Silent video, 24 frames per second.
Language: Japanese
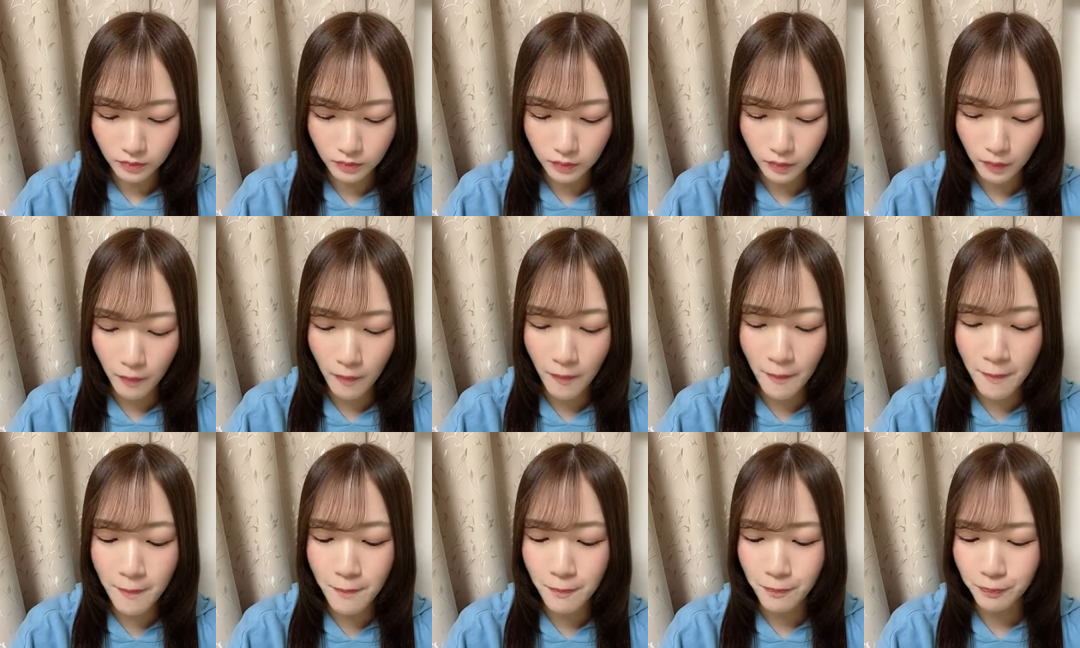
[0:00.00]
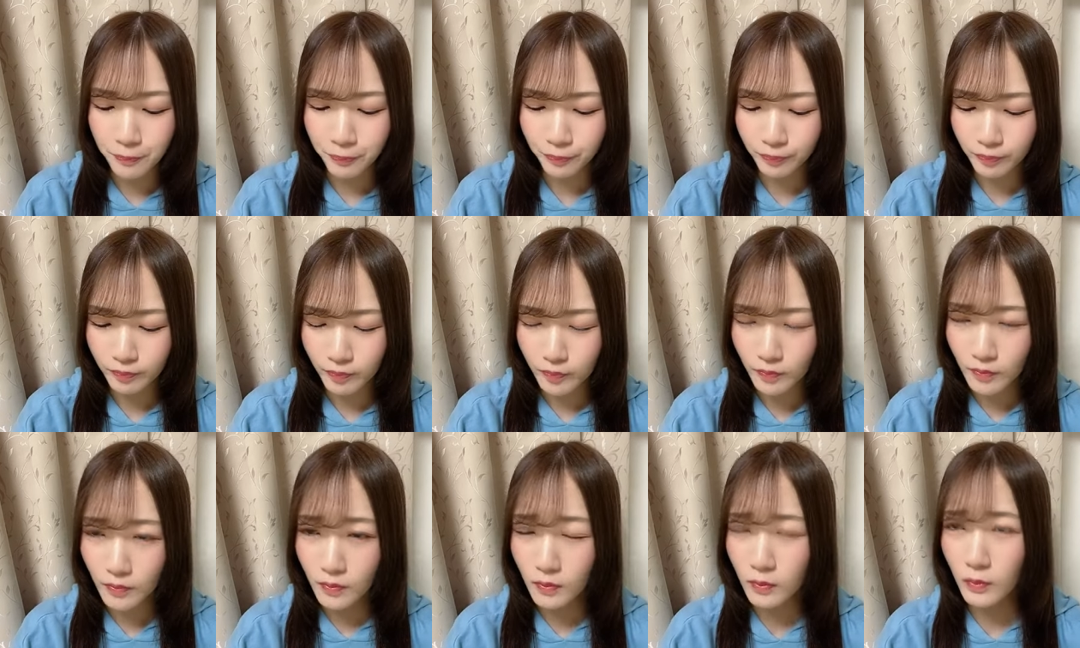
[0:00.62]
うん
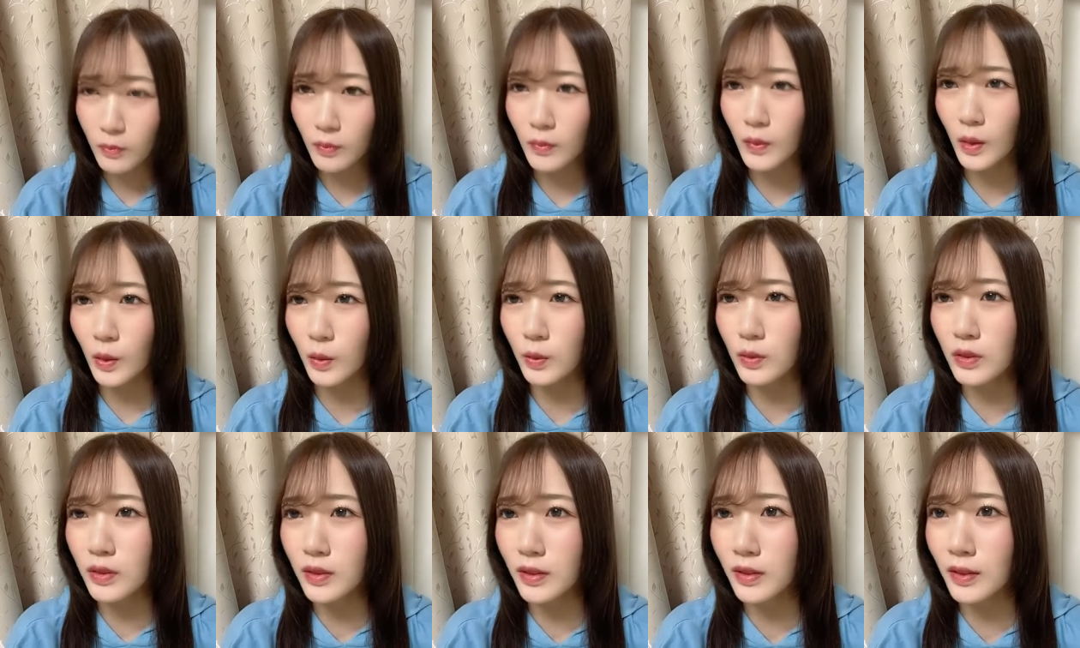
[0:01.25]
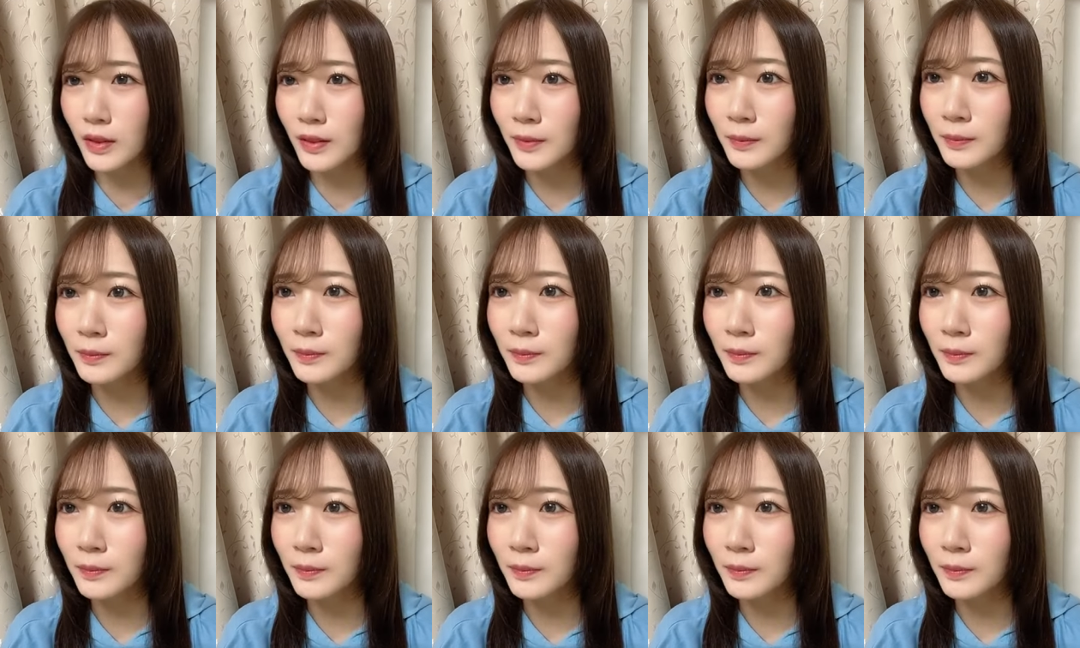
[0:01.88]
美味しい